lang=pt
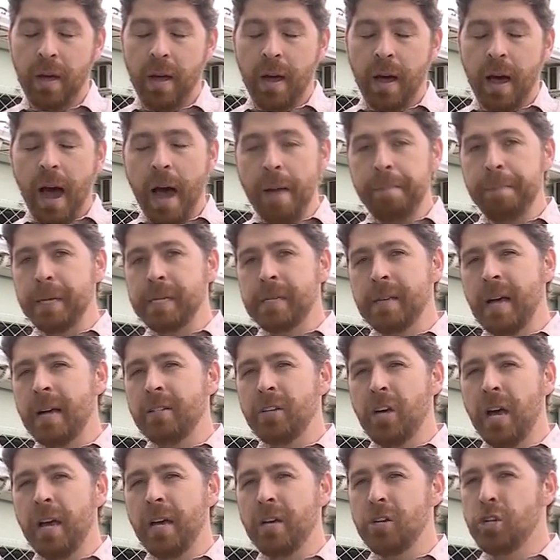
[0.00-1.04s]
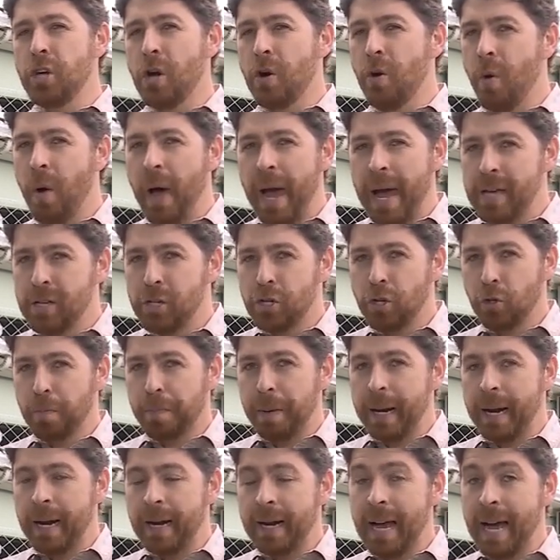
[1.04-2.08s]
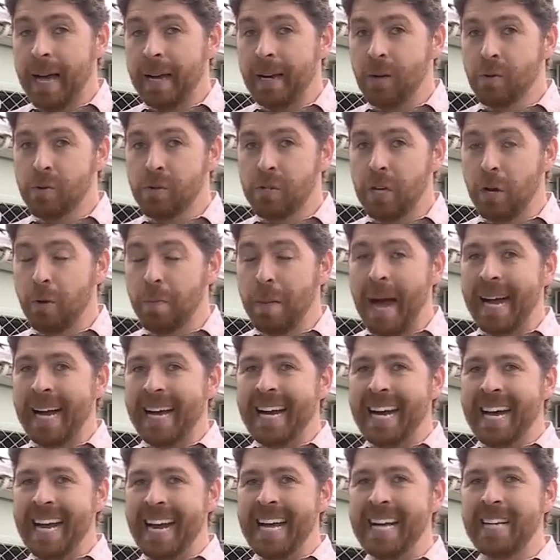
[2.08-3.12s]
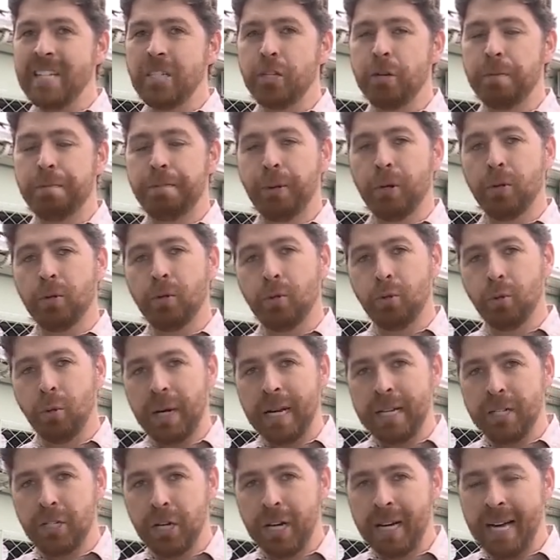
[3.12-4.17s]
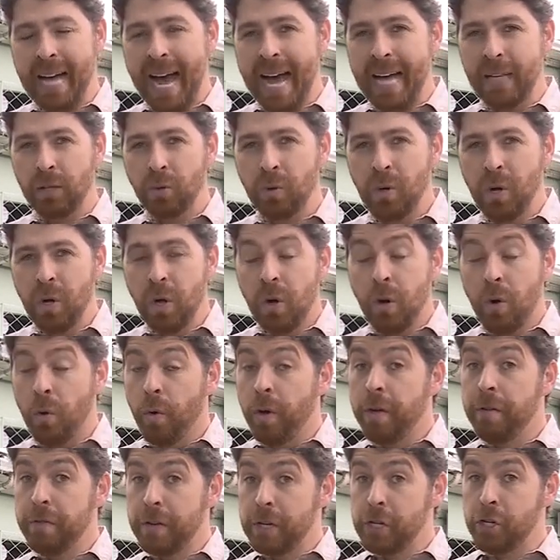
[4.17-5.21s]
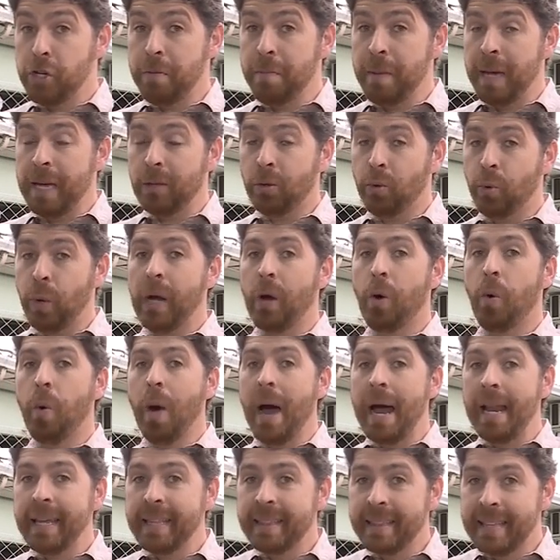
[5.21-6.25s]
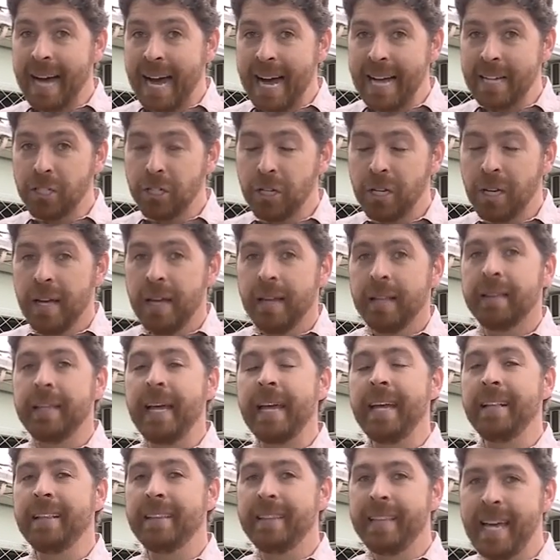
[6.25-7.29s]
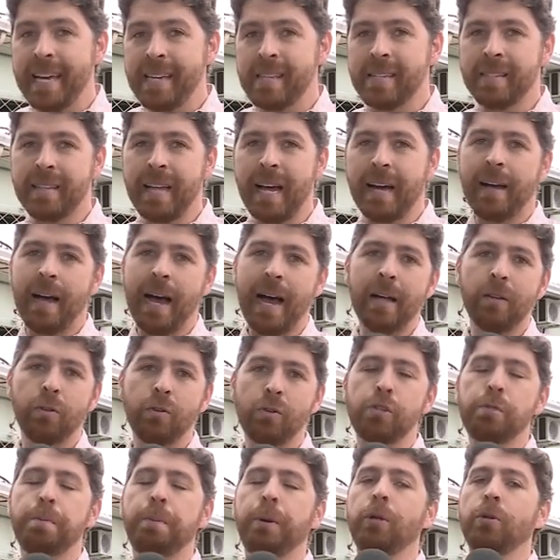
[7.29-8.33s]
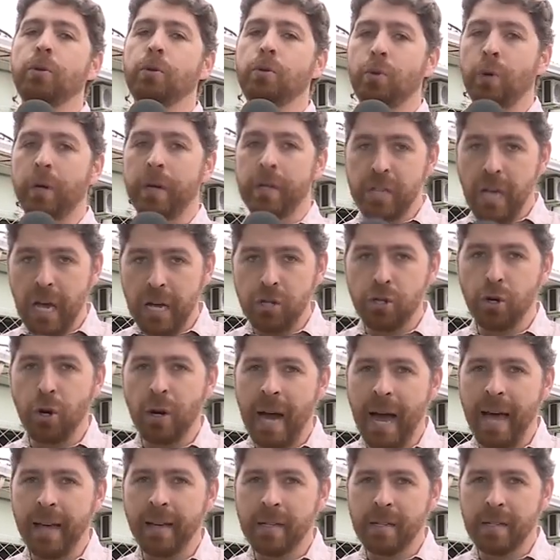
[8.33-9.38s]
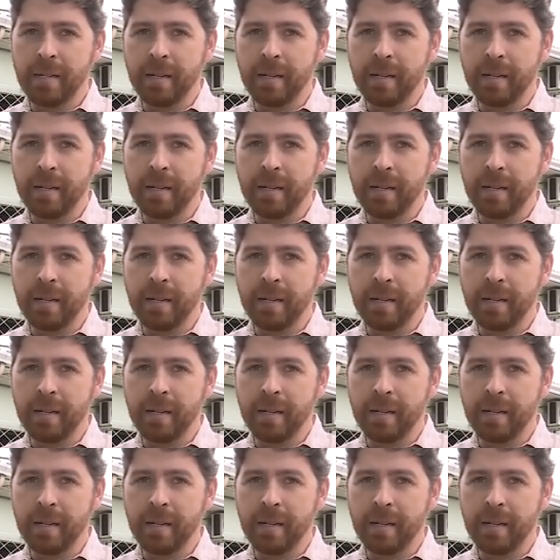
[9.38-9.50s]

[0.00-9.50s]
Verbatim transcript: Apesar de a região oeste do Paraná não ser uma grande produtora de gado, o investimento em qualidade tem destacado os produtores regionais.